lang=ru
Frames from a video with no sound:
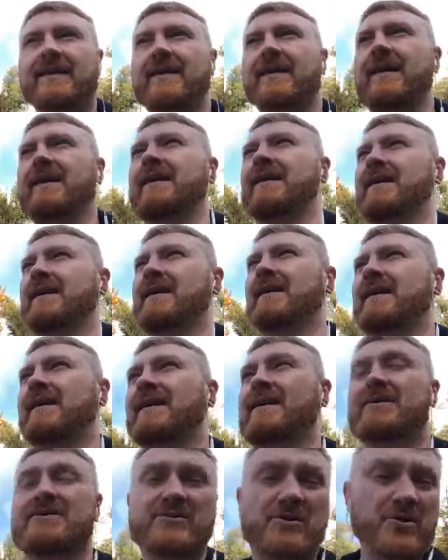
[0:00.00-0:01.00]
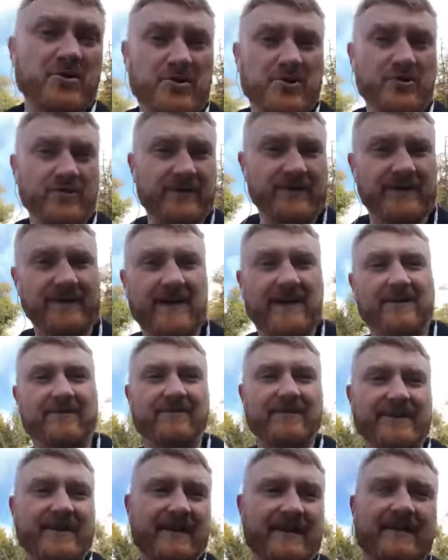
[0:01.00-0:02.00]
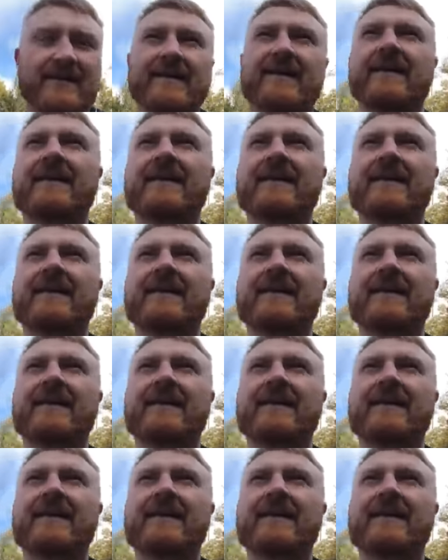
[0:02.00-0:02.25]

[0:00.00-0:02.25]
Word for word: а, чуть-чуть наравне